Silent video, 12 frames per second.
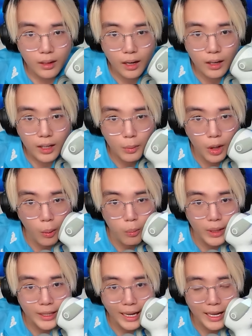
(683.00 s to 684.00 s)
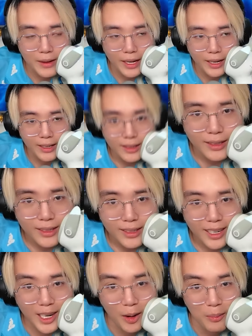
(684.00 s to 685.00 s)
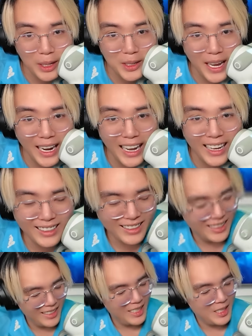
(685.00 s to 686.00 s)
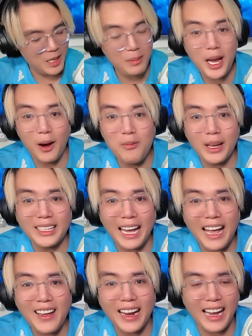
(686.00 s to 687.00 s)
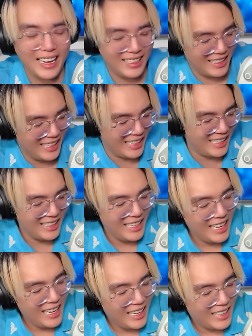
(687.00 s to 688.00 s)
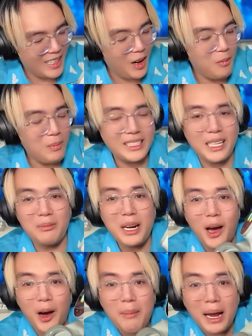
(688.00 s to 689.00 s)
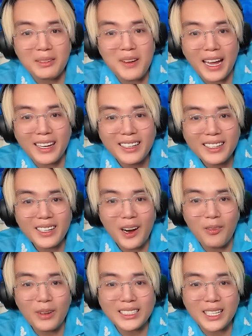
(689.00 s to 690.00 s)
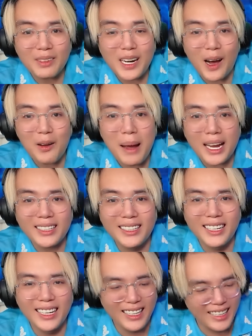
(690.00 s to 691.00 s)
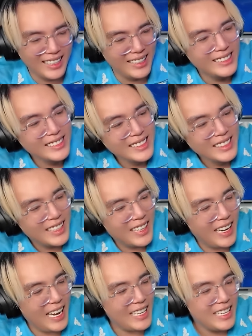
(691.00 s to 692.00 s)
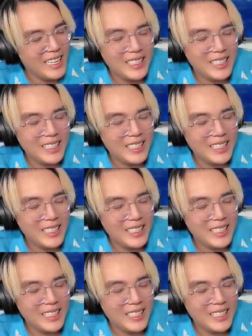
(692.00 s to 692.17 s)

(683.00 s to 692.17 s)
à, nó muốn hung mình cái bạn ạ à. Nó hung mình đó bạn ạ à nó mới hung mình cái bạn ạ à. nó hung mình xong nó đỏ mặt các bạn nó hôn mình xong nó đỏ mặt ơi